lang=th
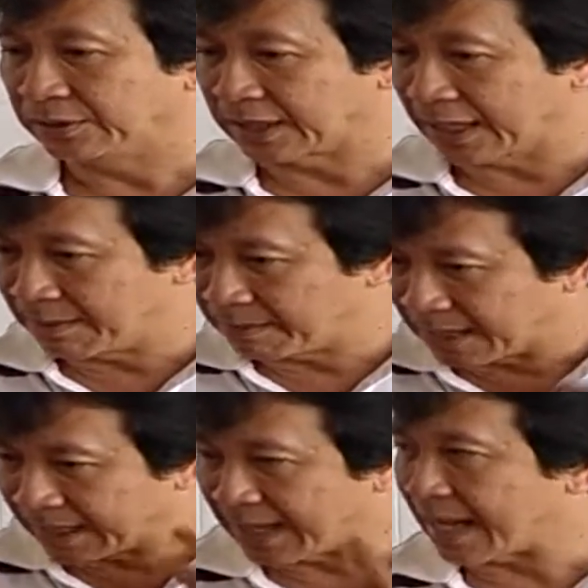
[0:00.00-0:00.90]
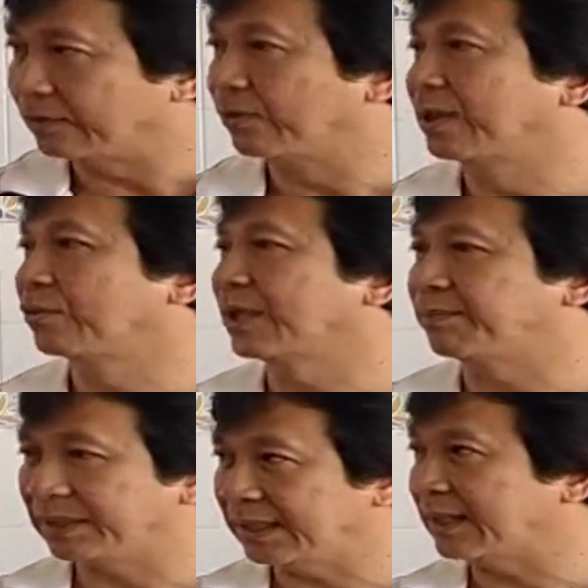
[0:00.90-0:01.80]
ใช้พลังงานของเขาเต็
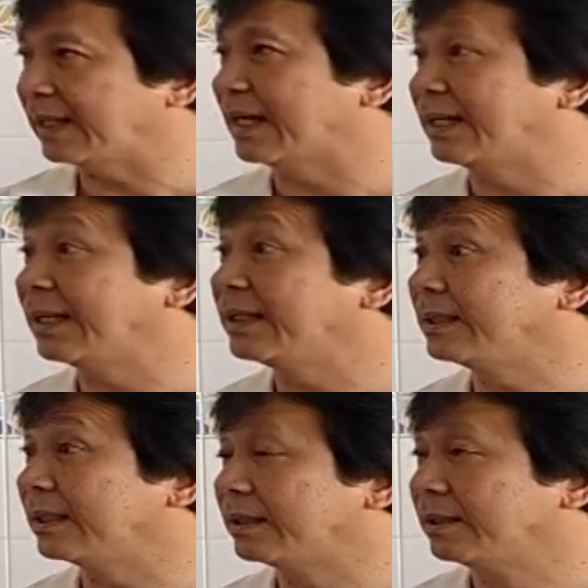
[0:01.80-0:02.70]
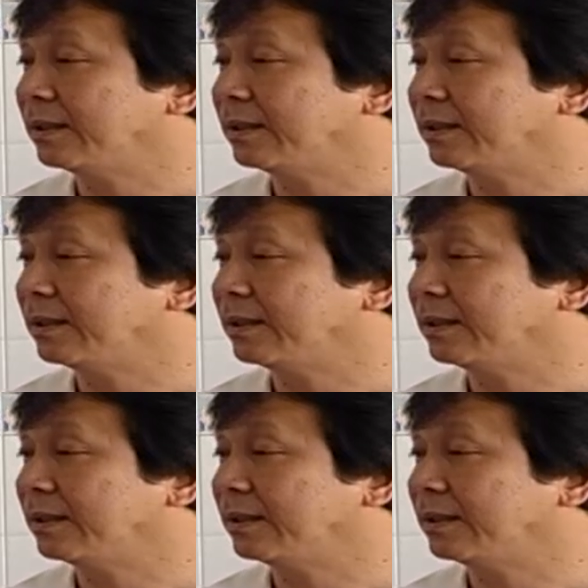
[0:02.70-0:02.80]
มที่ในการเล่นเนี่ย